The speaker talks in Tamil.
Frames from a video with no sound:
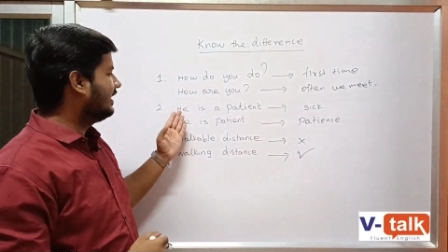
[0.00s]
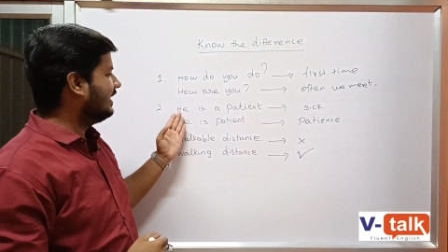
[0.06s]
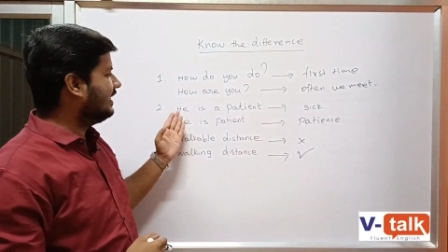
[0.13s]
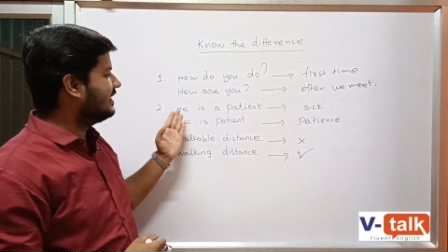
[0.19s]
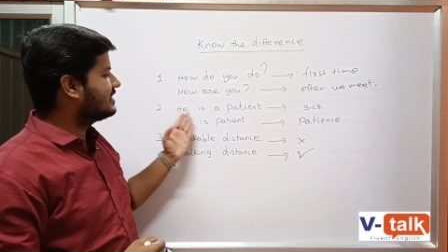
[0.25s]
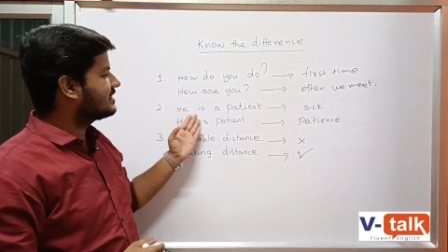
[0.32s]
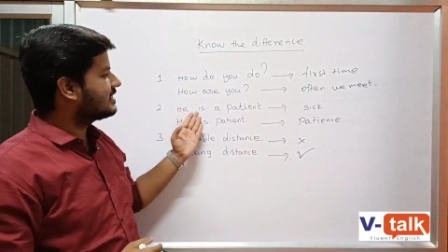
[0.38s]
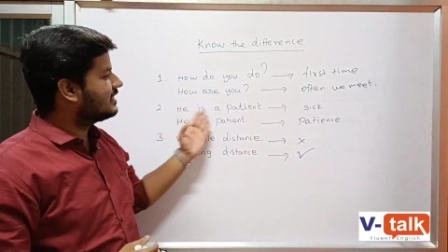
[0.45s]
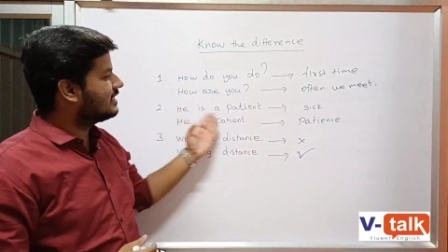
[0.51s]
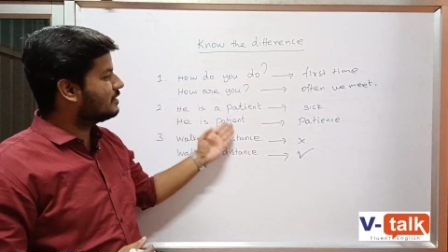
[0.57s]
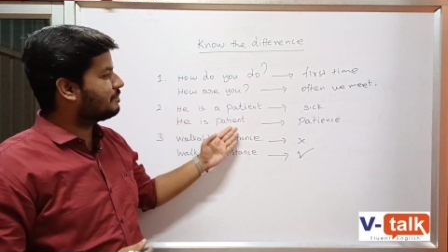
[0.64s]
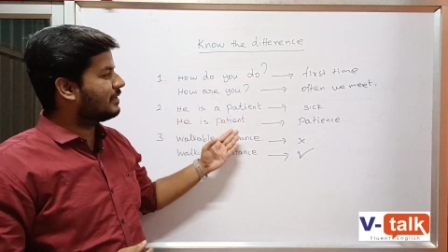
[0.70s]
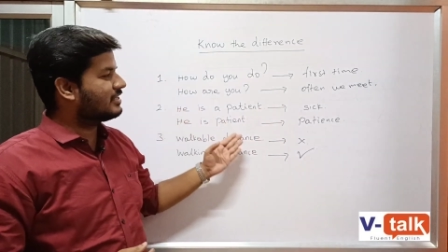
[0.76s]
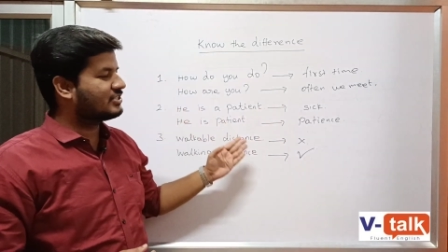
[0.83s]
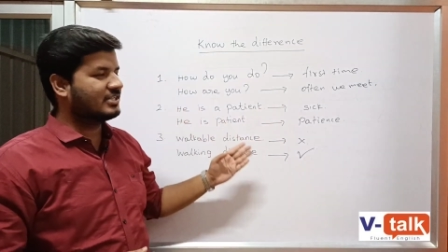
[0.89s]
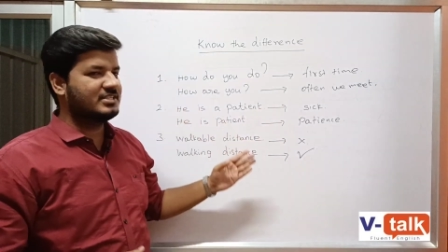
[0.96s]
ஹீ இஸ் அ
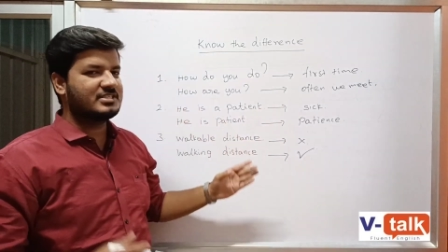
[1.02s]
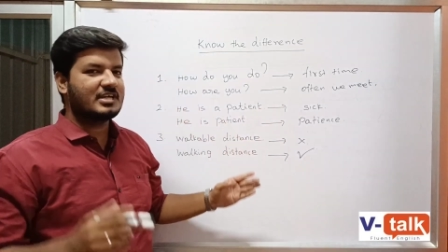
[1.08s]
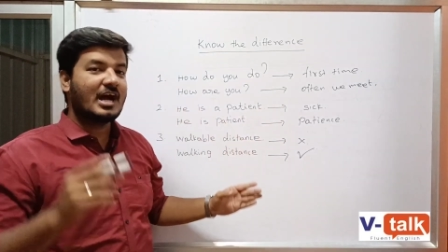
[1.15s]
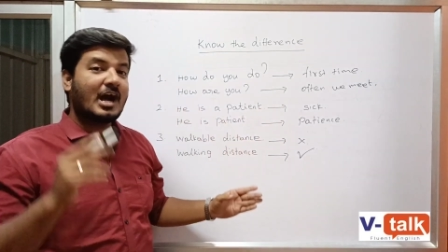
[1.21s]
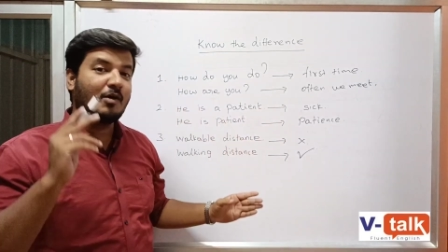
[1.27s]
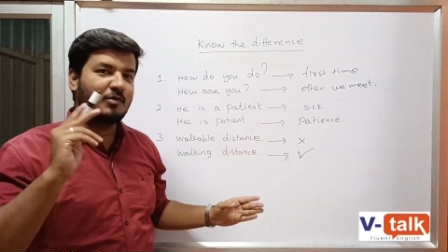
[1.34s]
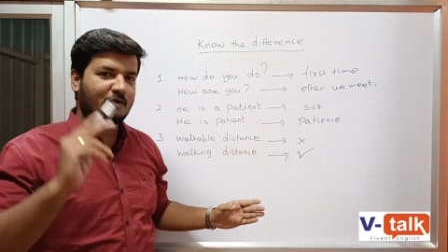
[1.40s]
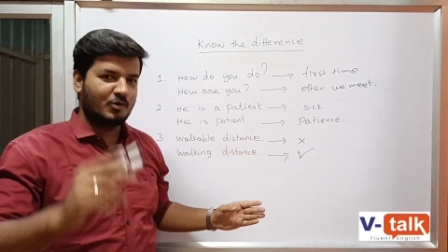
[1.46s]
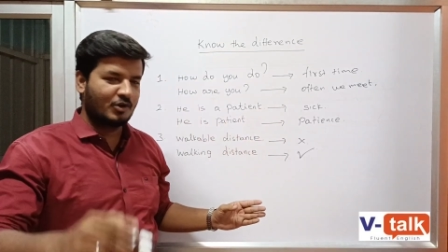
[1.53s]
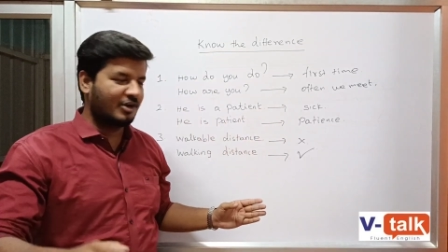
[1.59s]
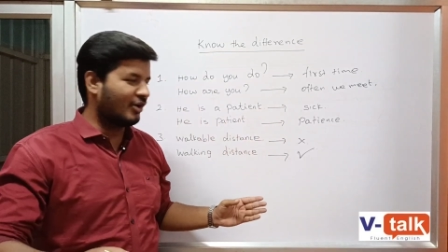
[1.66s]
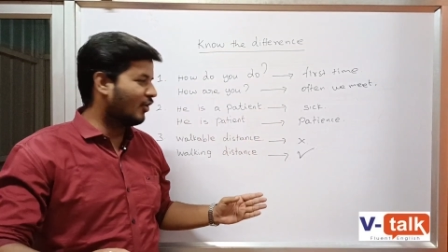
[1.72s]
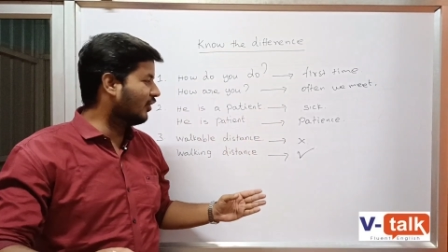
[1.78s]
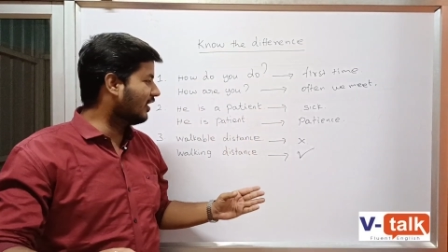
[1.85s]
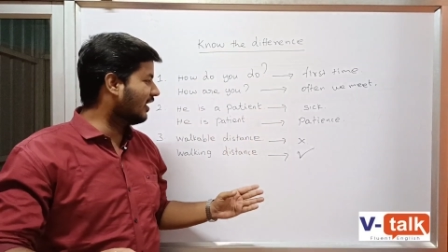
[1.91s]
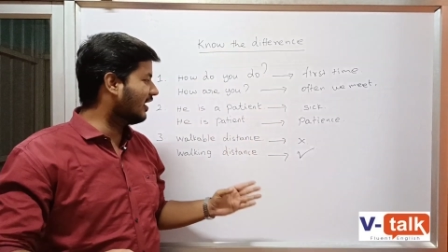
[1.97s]
பேஷண்ட் அவர் ஒரு
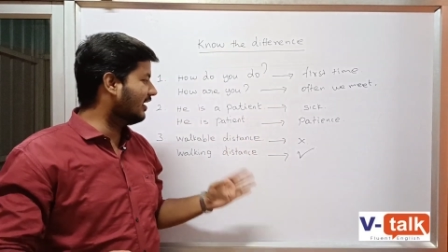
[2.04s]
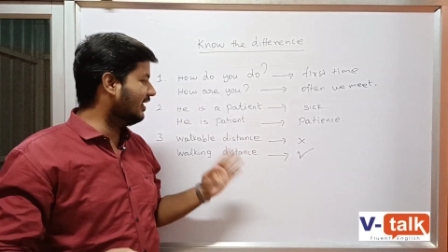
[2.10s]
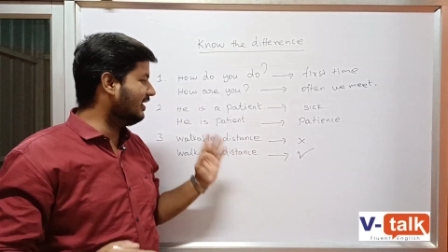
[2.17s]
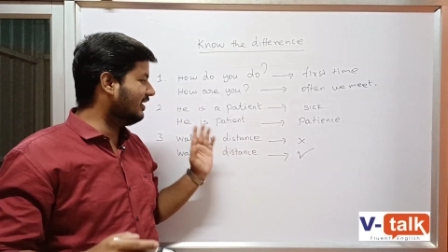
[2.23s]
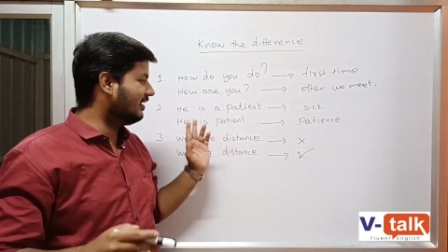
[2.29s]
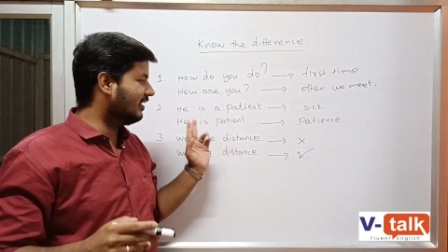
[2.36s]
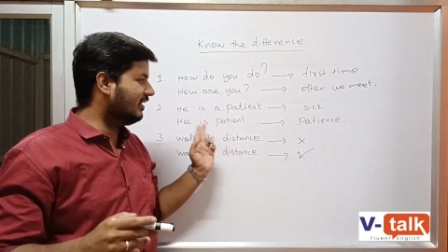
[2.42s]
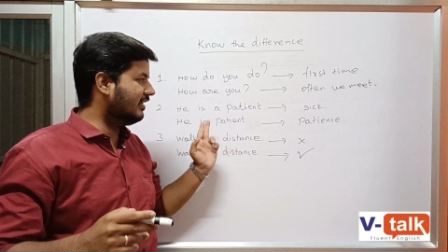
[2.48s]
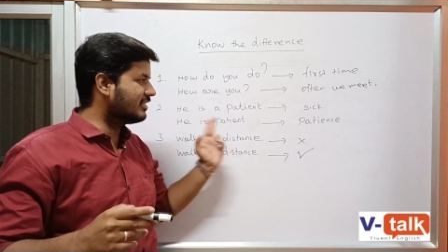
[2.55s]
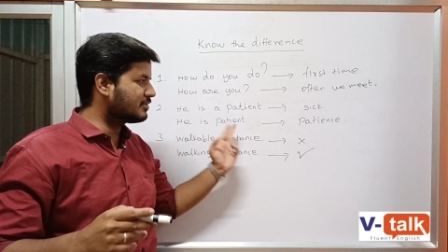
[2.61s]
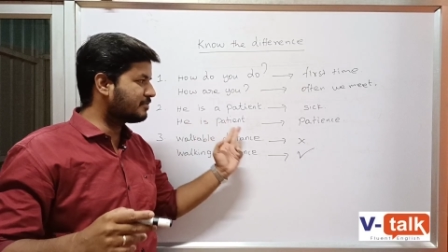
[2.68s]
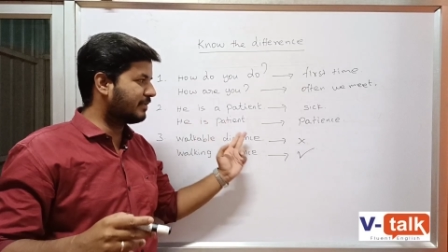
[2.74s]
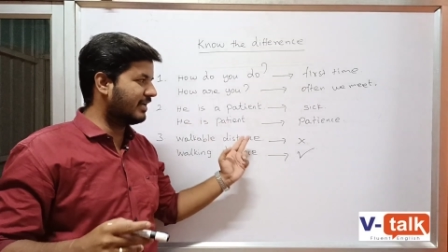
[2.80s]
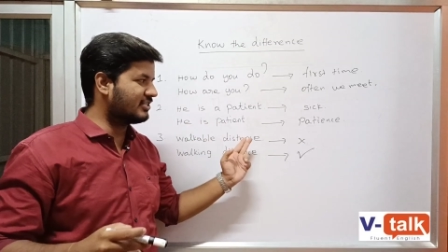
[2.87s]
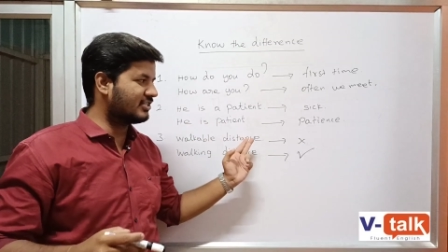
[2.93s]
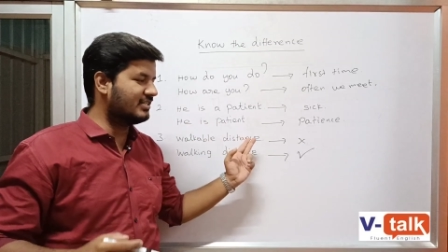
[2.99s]
நோயாளி ஹீ
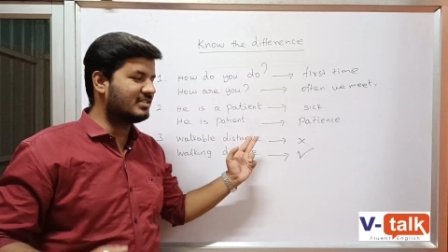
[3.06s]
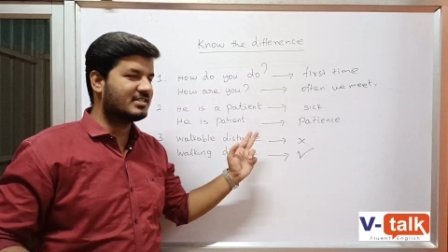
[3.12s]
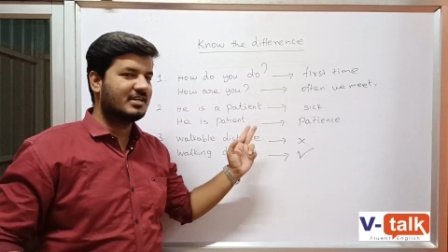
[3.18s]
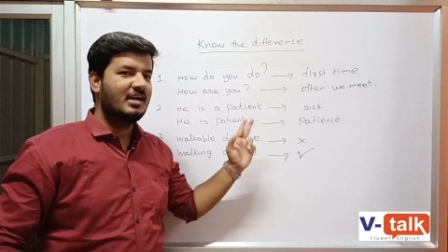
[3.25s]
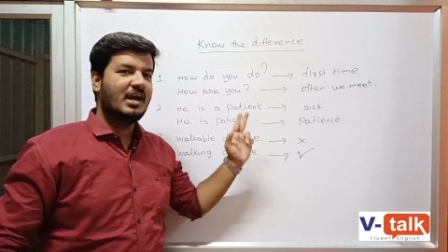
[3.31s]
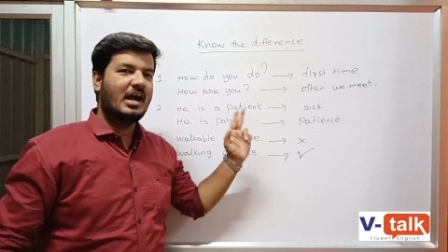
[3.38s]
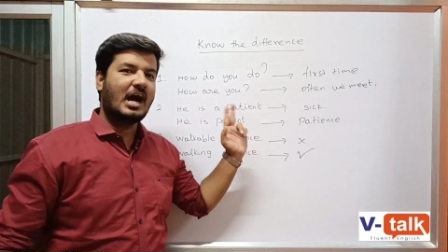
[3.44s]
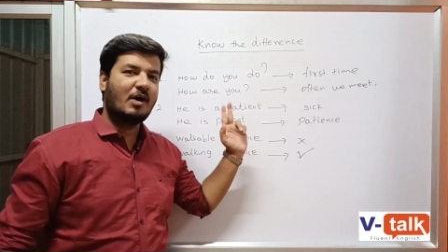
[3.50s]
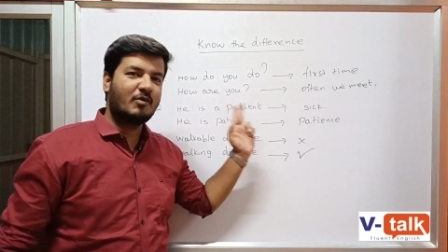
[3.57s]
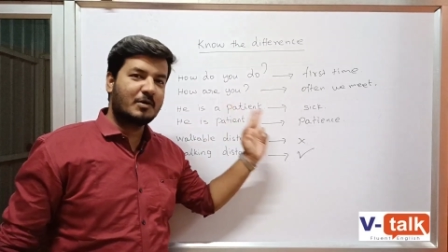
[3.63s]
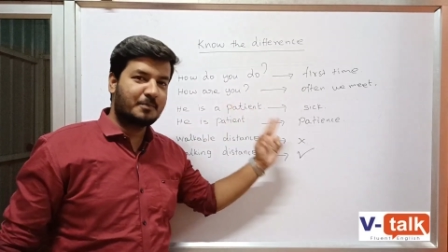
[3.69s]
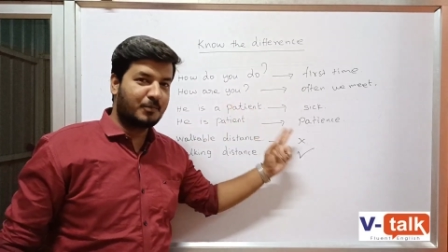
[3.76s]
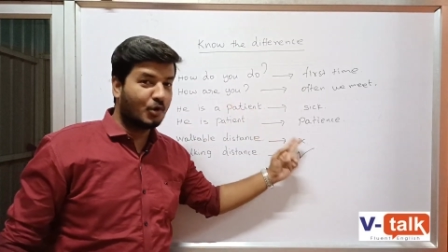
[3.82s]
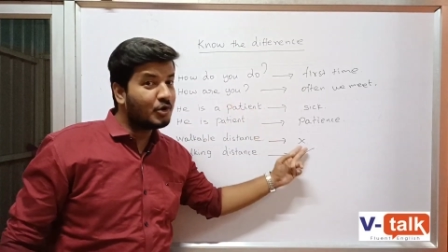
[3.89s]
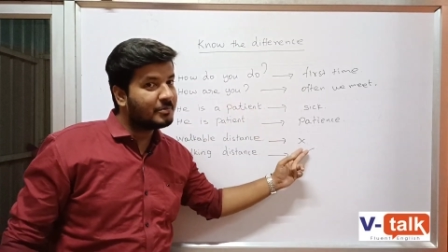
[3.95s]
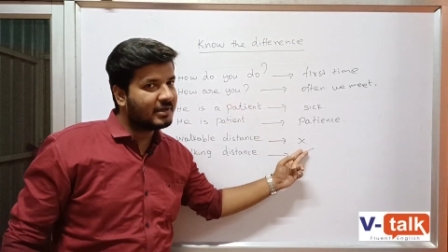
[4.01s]
இஸ் பேஷண்ட் அவர்
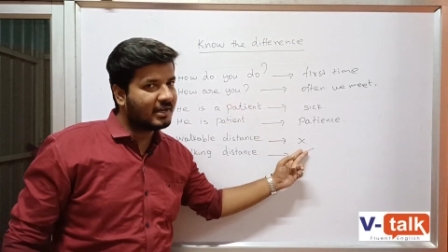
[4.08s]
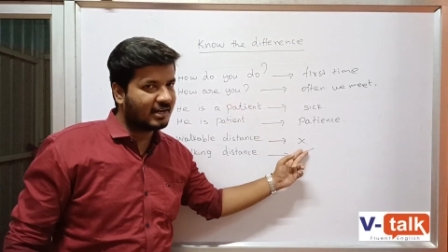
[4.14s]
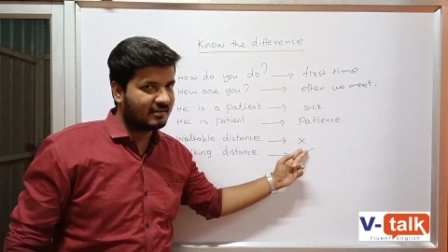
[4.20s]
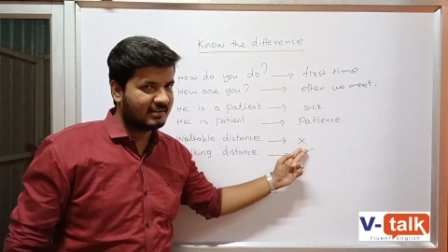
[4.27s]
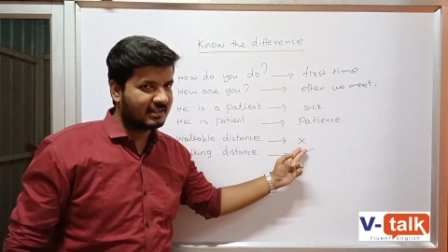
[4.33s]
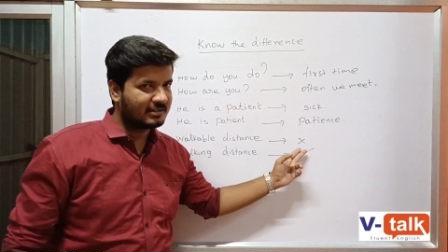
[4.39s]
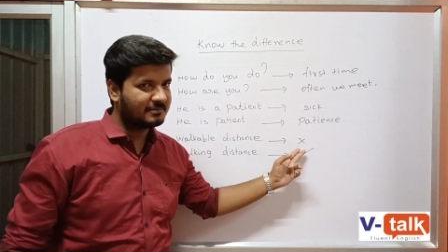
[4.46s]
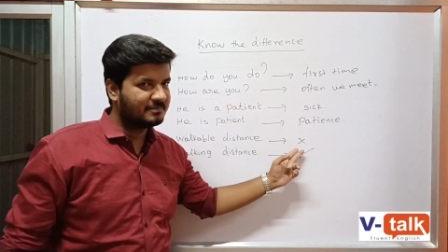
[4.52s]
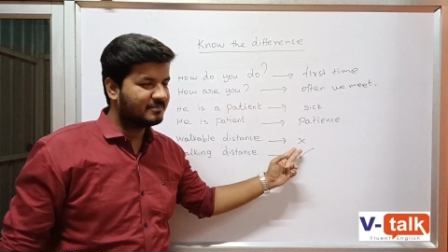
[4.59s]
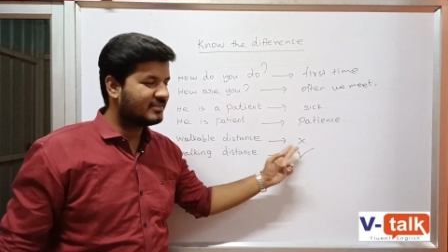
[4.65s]
பொறுமையானவர்